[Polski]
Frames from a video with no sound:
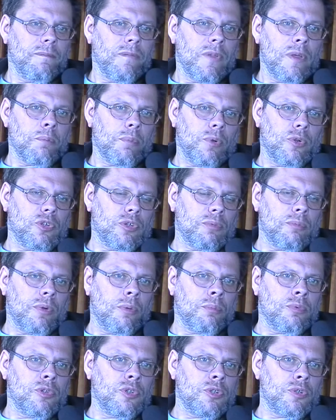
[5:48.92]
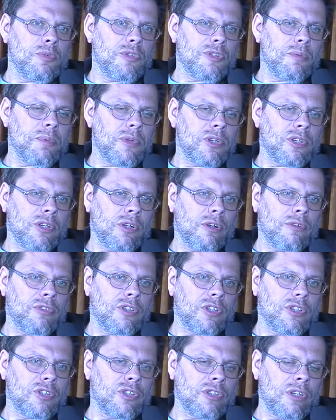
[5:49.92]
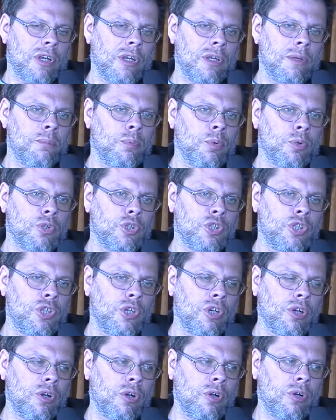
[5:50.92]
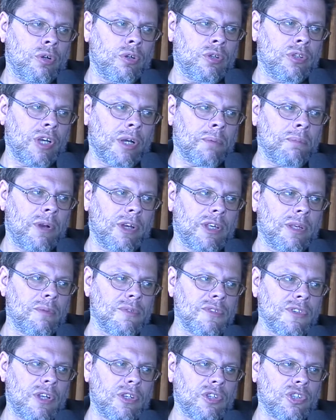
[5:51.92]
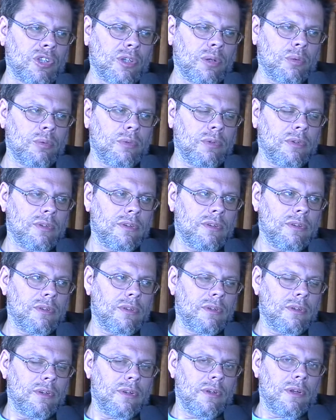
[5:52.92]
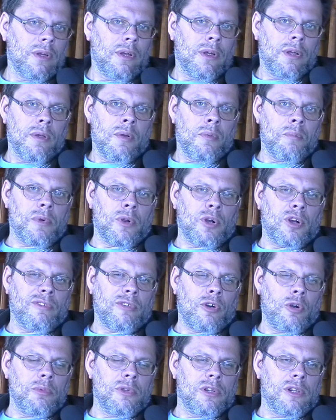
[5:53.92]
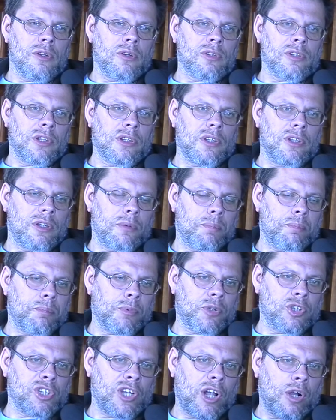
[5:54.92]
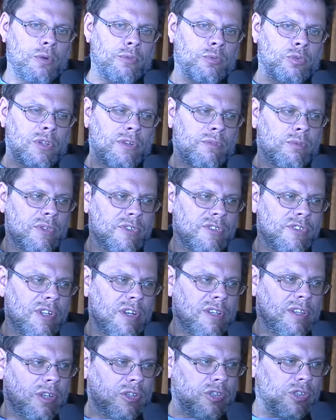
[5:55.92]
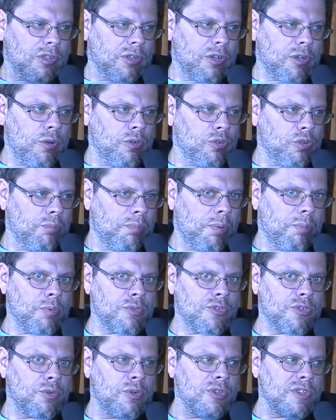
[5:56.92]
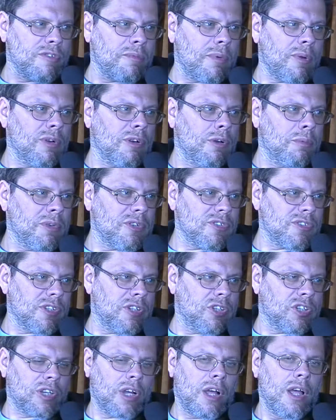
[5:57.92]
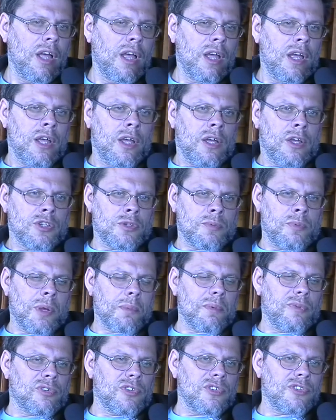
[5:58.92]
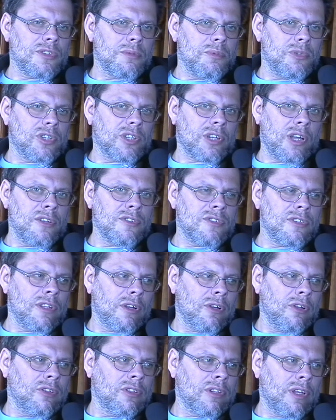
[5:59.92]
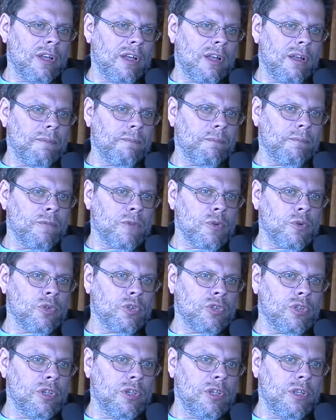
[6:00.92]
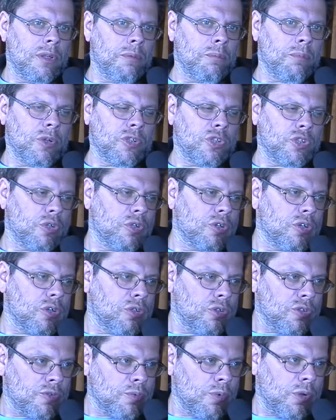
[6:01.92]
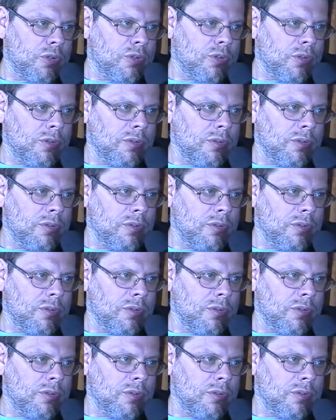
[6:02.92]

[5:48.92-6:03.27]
Po czym obudziliśmy się 1 września i było cicho, jak makiem zasiał. Brakowało mi tylko takich krzaków, które w westernach się krążą po pustych ulicach małego miasteczka. Zupełnie jakby wszyscy mieszkańcy tego dnia wyruszyli, bo gdzieś odkryto złoto.